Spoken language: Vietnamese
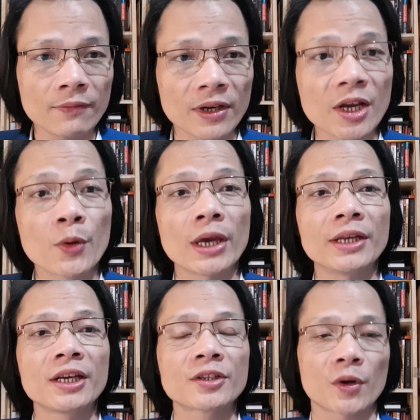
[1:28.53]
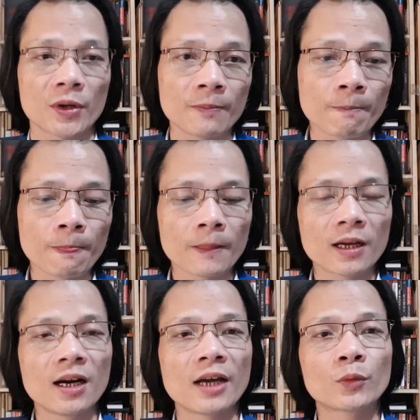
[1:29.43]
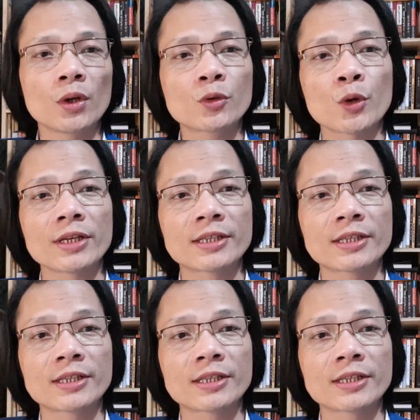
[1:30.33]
Và điều hiển nhiên rồi, người tuyên truyền